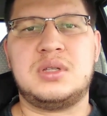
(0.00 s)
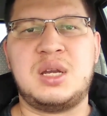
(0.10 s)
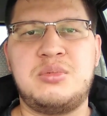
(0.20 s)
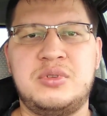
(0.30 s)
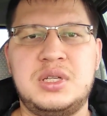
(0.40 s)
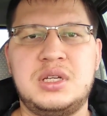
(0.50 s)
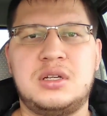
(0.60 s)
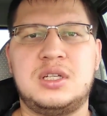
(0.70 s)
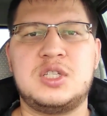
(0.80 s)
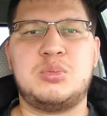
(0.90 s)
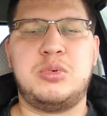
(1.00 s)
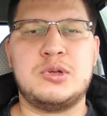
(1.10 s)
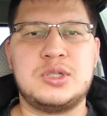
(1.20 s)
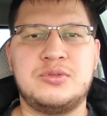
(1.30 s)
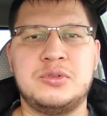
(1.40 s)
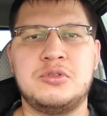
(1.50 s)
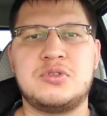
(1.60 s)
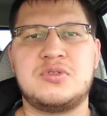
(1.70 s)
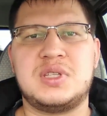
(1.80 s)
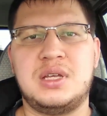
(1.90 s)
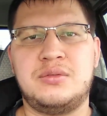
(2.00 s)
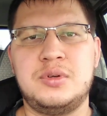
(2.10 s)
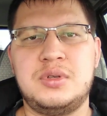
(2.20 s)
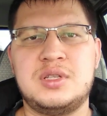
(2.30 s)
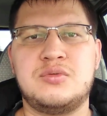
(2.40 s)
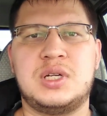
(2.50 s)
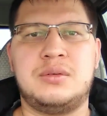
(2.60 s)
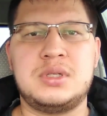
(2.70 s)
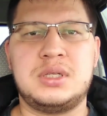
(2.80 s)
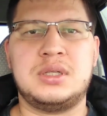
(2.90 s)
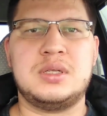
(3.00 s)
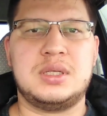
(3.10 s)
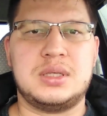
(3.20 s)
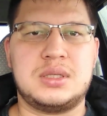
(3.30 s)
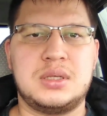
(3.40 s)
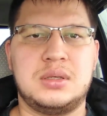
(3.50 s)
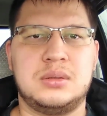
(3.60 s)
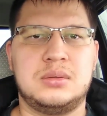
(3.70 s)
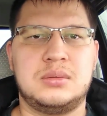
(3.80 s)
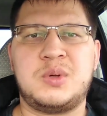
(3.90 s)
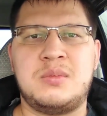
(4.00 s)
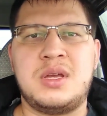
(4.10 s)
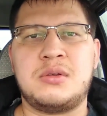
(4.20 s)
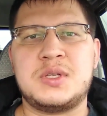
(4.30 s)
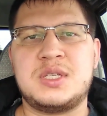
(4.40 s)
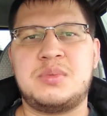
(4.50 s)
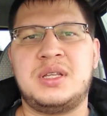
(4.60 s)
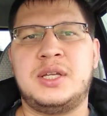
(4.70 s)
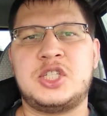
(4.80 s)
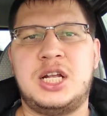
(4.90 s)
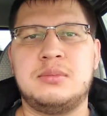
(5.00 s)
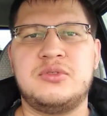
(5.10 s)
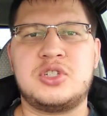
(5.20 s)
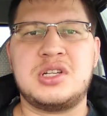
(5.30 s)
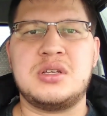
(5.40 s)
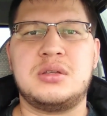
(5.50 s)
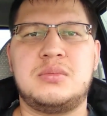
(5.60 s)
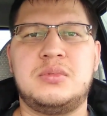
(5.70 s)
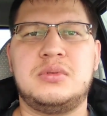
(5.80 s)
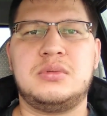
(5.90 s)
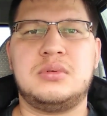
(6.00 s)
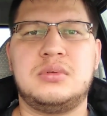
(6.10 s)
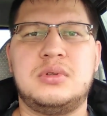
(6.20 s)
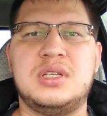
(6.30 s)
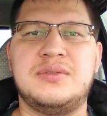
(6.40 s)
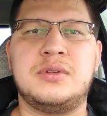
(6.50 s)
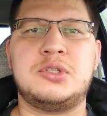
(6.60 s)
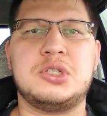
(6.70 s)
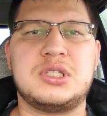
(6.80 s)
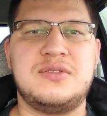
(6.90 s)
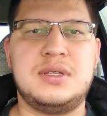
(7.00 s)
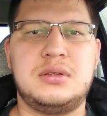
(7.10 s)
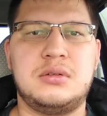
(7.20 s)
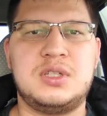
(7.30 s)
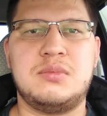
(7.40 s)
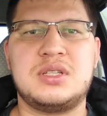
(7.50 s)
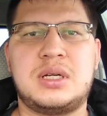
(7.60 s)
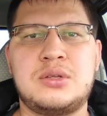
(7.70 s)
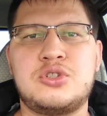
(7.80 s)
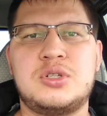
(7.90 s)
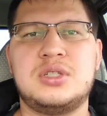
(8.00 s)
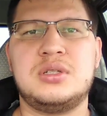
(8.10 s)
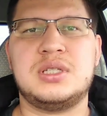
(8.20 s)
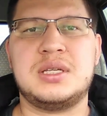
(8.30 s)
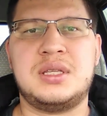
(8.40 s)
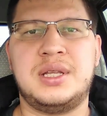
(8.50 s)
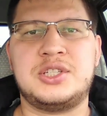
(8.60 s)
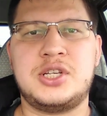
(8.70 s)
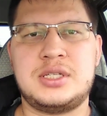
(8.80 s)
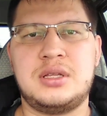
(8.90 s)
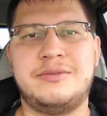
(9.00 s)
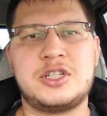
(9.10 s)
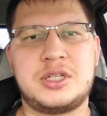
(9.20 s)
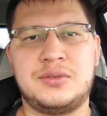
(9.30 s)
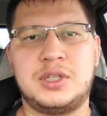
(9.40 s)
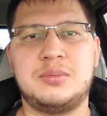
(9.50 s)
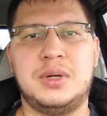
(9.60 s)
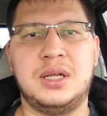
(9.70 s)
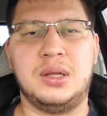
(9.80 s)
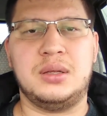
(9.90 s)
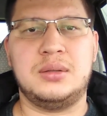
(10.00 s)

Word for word: требований к использованию световой и звуковой сигнализации. К примеру, если перед началом движения ты не включил свет, то тебе сразу же за это начислят два штрафных балла.